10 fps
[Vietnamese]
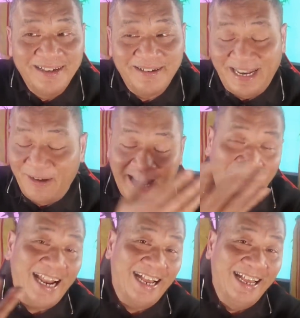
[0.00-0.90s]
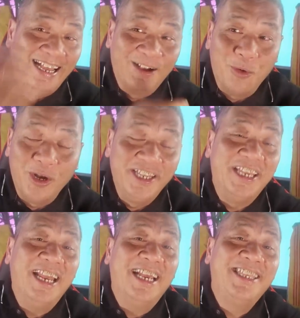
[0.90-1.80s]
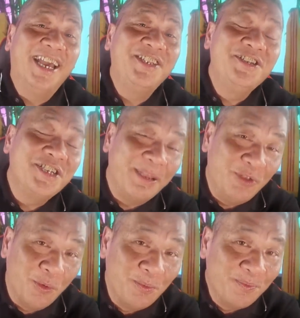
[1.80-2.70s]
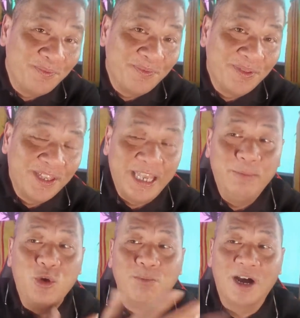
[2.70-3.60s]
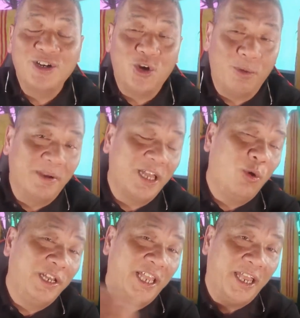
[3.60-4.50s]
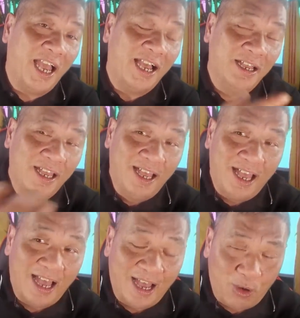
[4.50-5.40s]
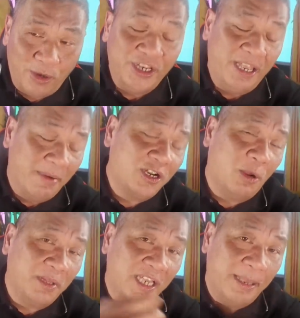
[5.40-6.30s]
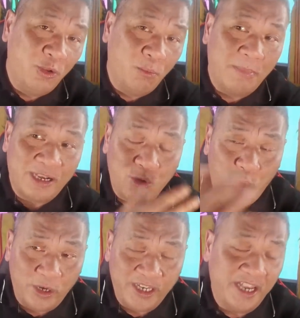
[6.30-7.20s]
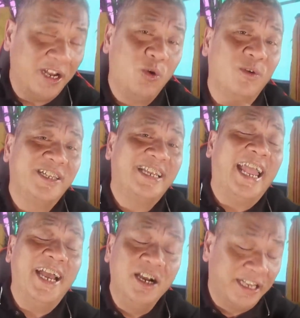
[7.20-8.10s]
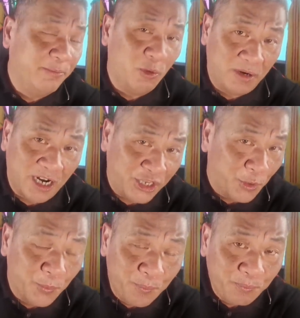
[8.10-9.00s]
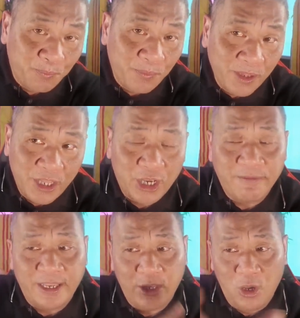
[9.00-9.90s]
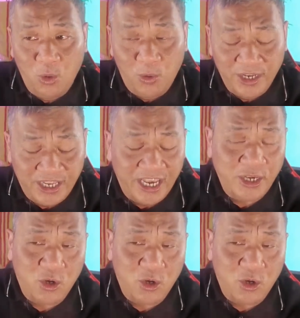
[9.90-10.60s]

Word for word: Điều lạ là Huỳnh Dị là chết trước Kim Dung. Kim Dung mất rồi mới tới Huỳnh Dị. À, à, Huỳnh Dị mất rồi mới tới Kim Dung, mặc dù Huỳnh Dị vẫn còn trẻ hơn Kim Dung rất là nhiều. Thì quý vị, Huỳnh Dị